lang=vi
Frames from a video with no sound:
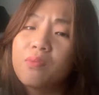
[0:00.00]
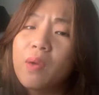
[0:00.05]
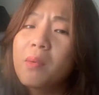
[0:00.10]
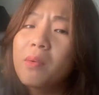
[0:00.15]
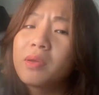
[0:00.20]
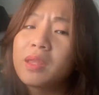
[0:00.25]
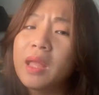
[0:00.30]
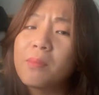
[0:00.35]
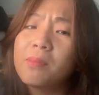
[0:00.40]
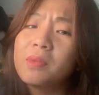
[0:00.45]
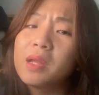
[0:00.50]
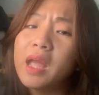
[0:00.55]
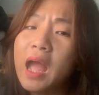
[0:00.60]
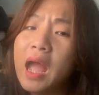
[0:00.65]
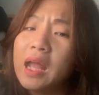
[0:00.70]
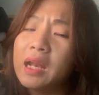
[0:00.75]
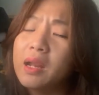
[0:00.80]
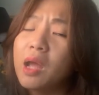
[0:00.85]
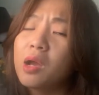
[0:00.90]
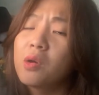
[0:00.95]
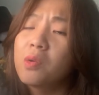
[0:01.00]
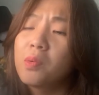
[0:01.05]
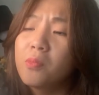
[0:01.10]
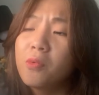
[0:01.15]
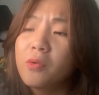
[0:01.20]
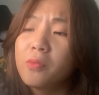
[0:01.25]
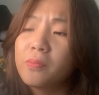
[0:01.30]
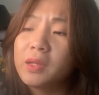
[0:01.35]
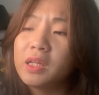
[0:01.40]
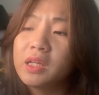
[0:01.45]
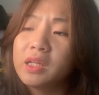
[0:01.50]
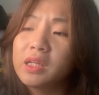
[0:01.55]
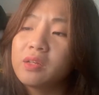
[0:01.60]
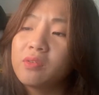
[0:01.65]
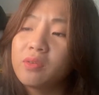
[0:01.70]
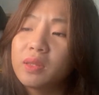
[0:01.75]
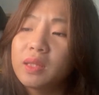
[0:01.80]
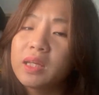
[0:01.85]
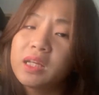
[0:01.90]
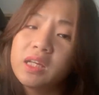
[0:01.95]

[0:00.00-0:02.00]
wrap up tháng 12 năm 2021 mình thì sẽ